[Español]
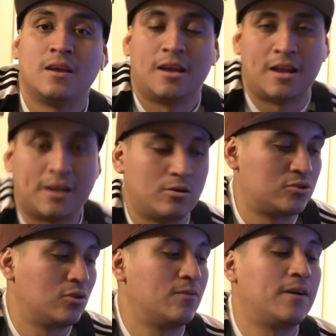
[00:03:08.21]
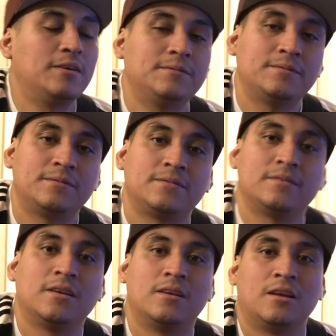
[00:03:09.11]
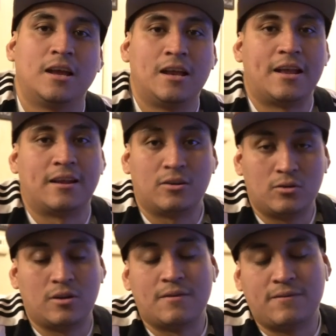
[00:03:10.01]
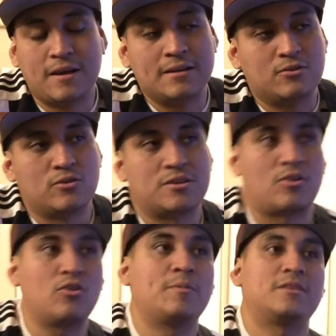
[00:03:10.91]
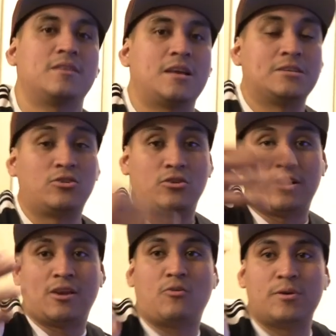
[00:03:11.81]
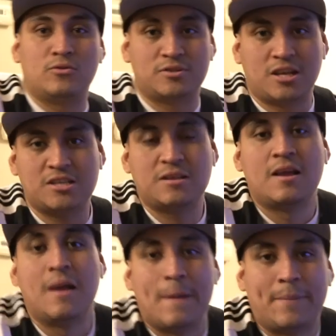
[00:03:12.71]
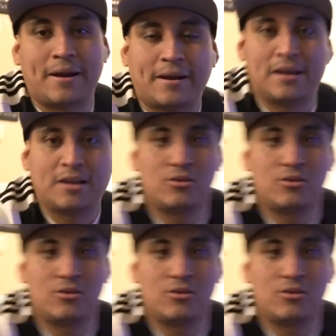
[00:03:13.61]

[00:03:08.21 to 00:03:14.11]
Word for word: el arreglo en sol, fa, el arreglo en fa y todo ese rollo, ¿me entiendes? Es lo que yo les recomiendo a ustedes para aquel que